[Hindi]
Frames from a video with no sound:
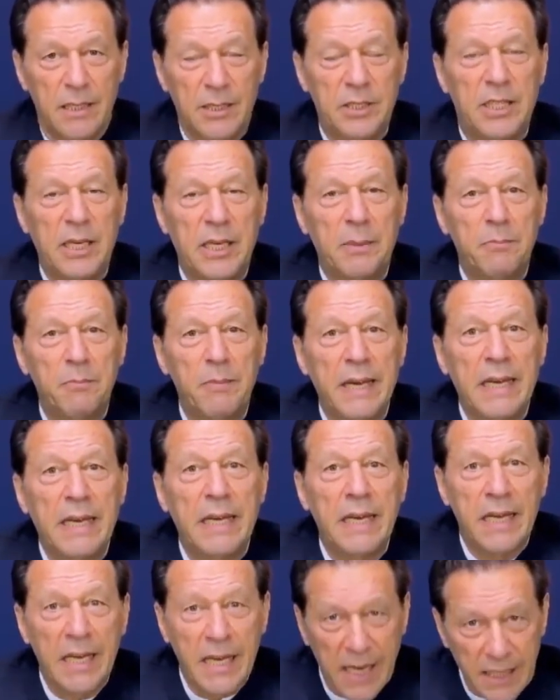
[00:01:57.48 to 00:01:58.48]
जब मैं
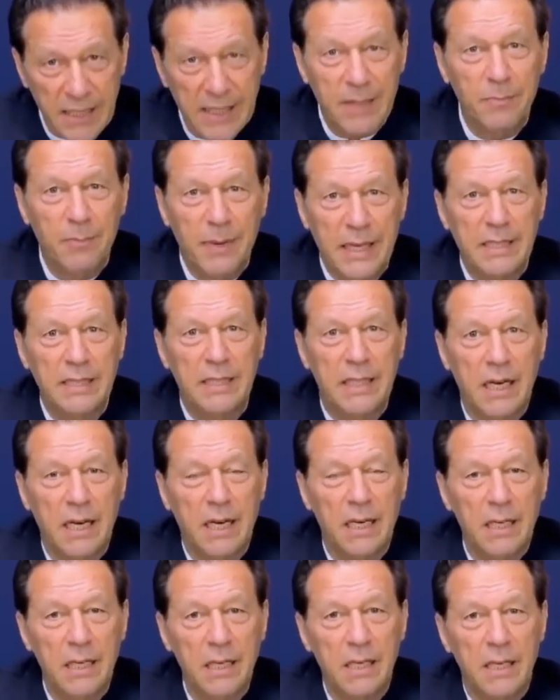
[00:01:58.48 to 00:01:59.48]
नज़रबंद
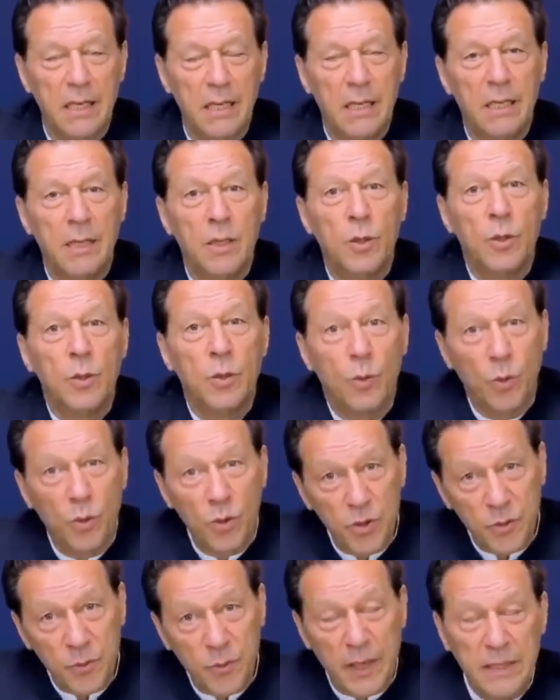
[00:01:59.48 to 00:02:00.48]
था
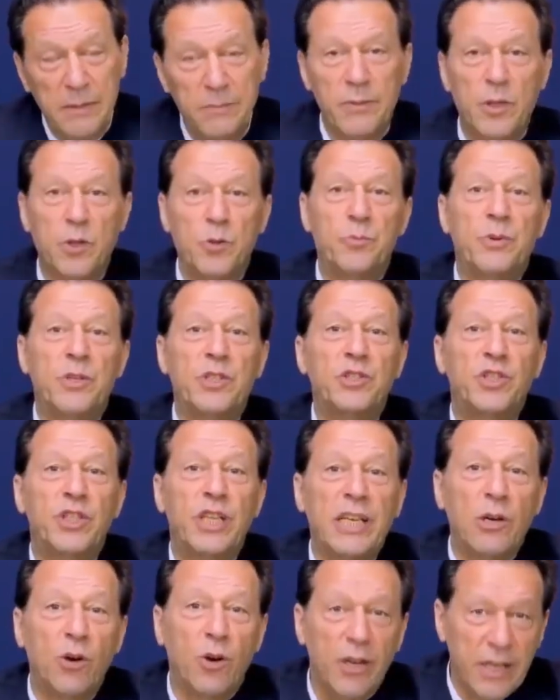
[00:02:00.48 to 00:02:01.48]
उस वक्त मेरे ऊपर
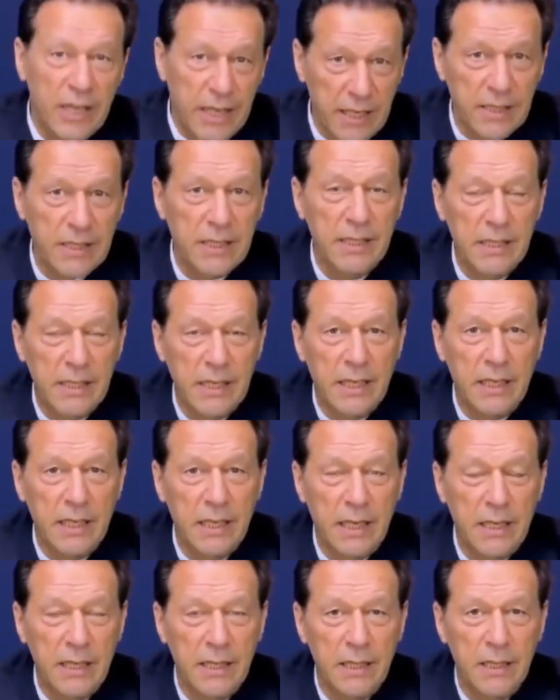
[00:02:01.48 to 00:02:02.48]
छः और केसेस किए
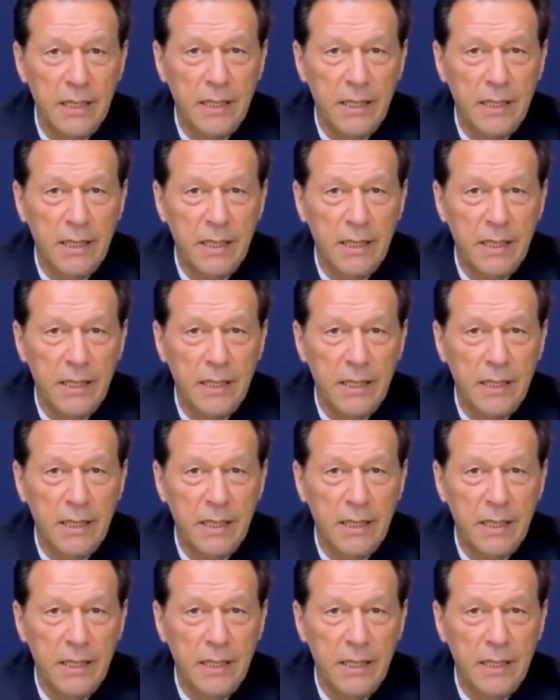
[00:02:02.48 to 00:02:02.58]
गए